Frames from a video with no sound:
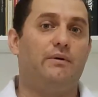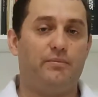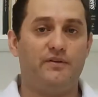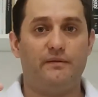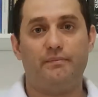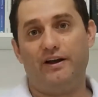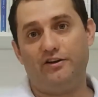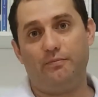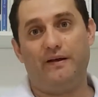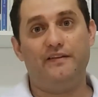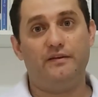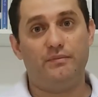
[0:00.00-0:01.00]
para poder
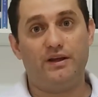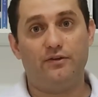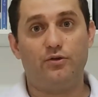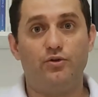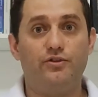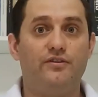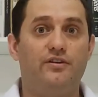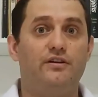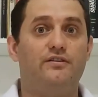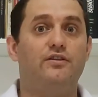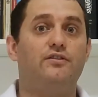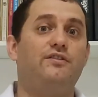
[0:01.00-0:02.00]
participar das minhas outras
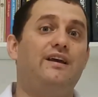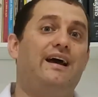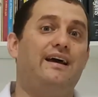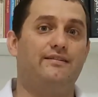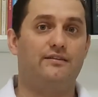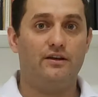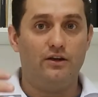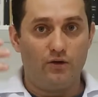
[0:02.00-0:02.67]
redes sociais,